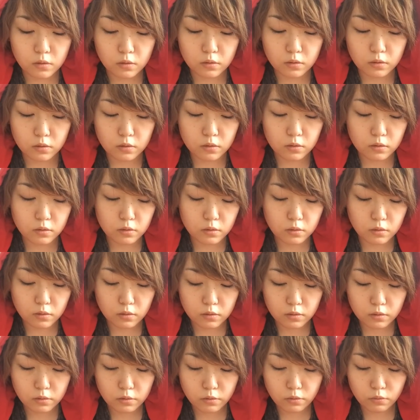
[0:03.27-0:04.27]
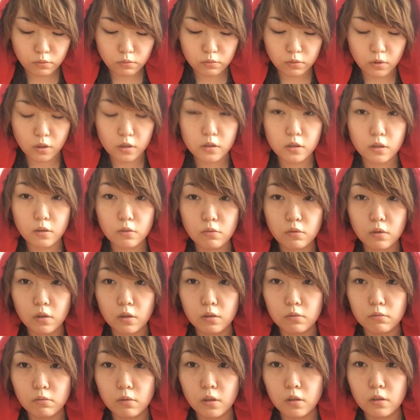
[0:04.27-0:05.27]
えー、今日の朝ごはん
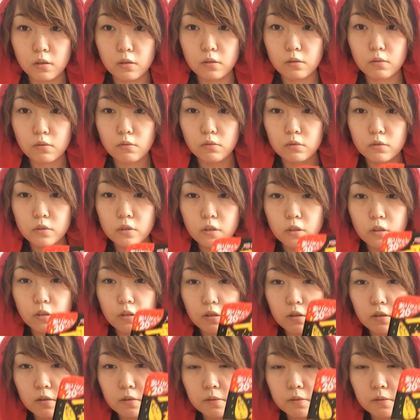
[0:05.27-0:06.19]
はこちら。